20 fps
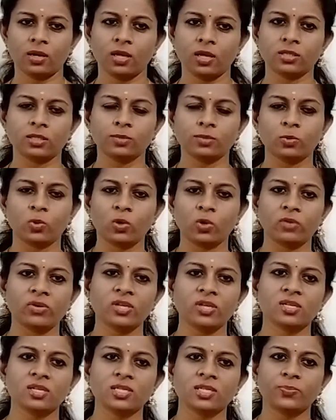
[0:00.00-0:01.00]
நேற்று
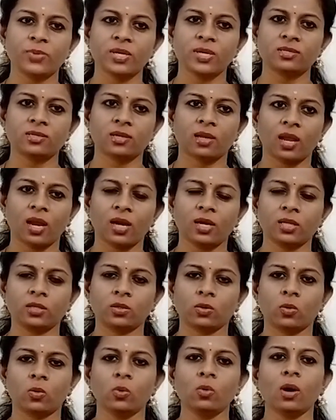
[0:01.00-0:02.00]
மோட்டிவேஷனல் ஸ்பீச்
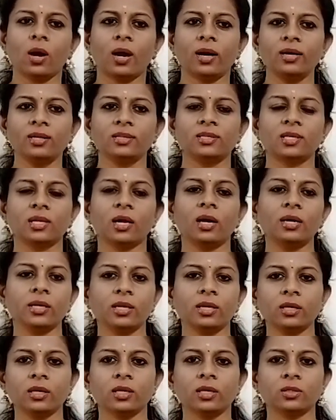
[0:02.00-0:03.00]
கேட்டதுக்கும் அடுத்த நாள்
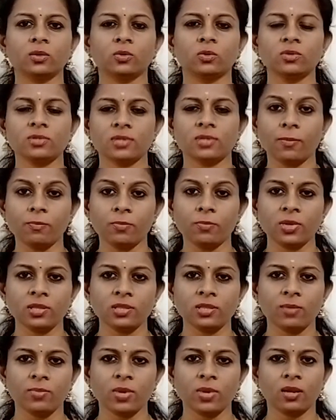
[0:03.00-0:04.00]
இருக்கிறதுக்கும்
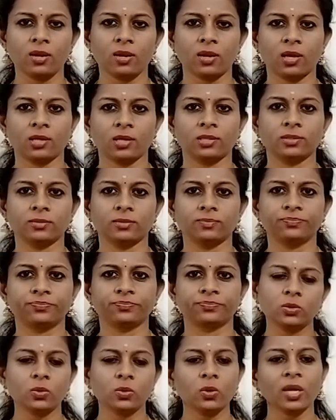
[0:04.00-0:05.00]
சம்மந்தமே இருக்காது
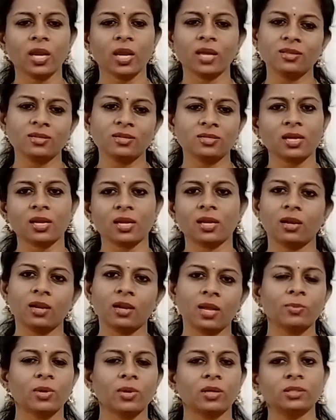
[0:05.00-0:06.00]
தூங்கி எழுந்திரிச்சா
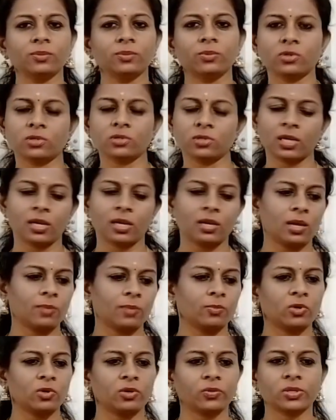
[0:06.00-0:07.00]
எல்லாம் மறந்து போச்சு எல்லா
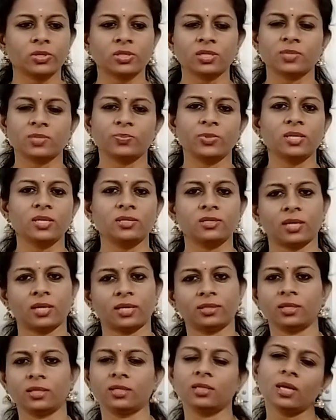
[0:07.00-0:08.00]
மோட்டிவேஷன் ஸ்பீச்
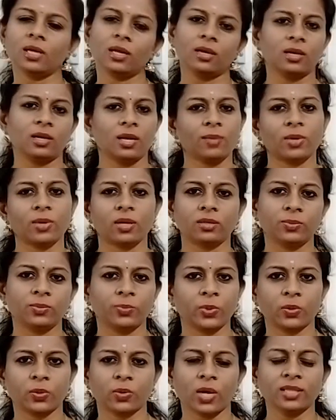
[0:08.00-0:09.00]
அது இது எல்லாம்
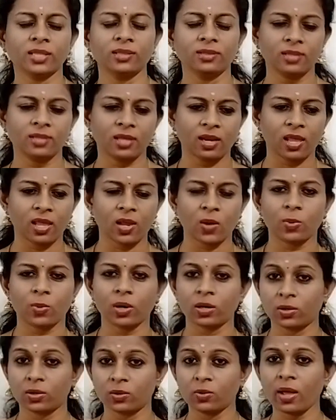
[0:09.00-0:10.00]
மறந்து போய்டும் அந்த
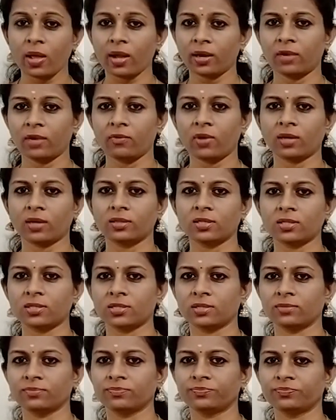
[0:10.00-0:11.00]
நேரம் மட்டும் ஆக்டிவாக
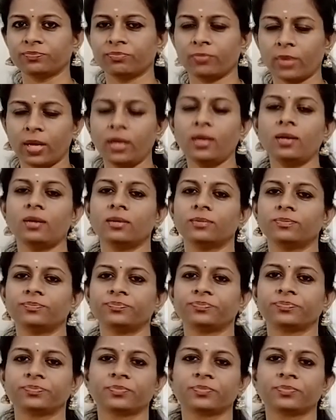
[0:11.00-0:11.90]
இருந்துச்சு மைண்டு